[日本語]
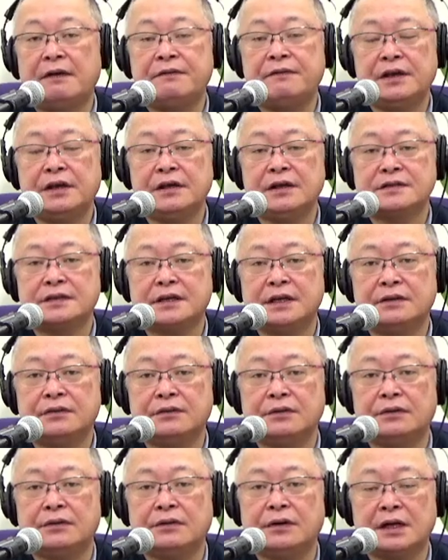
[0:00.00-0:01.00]

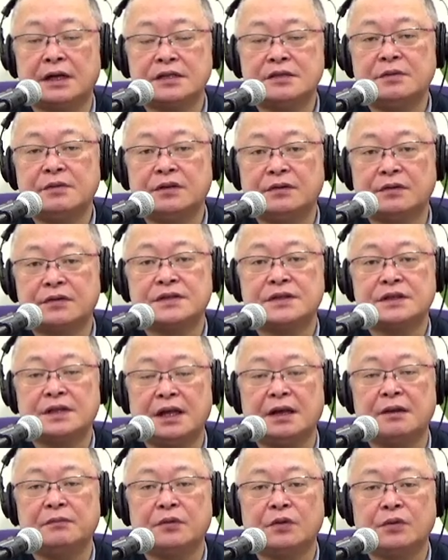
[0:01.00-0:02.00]
フィギュアスケートをはじめとし
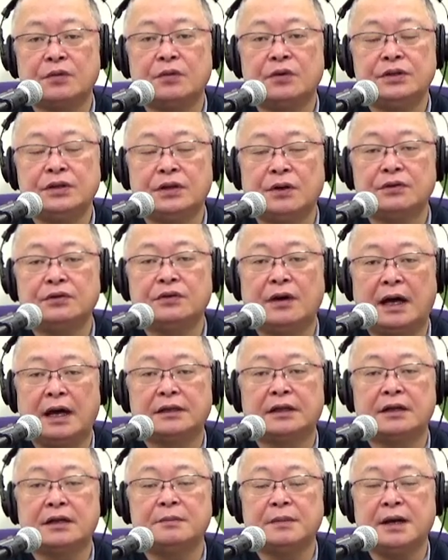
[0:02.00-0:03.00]
てもうこういったことは当
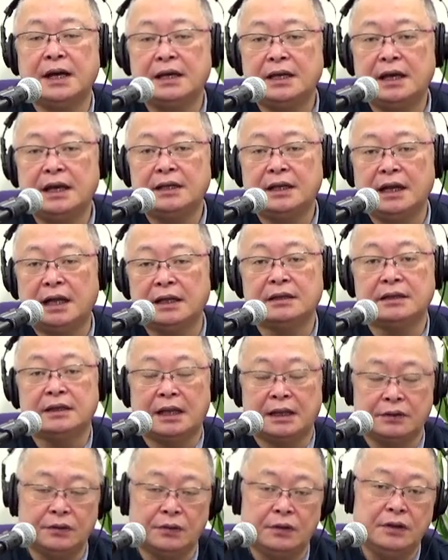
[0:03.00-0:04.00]
たり前なん
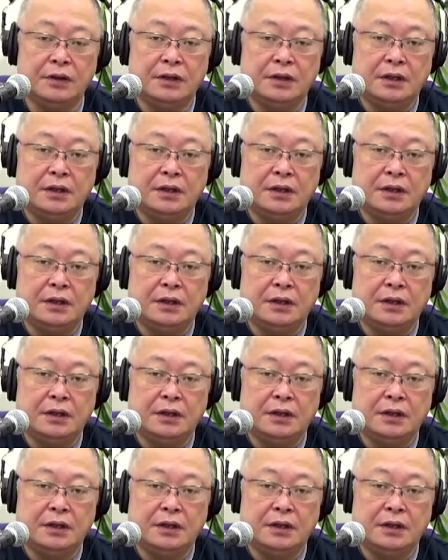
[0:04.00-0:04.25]
だと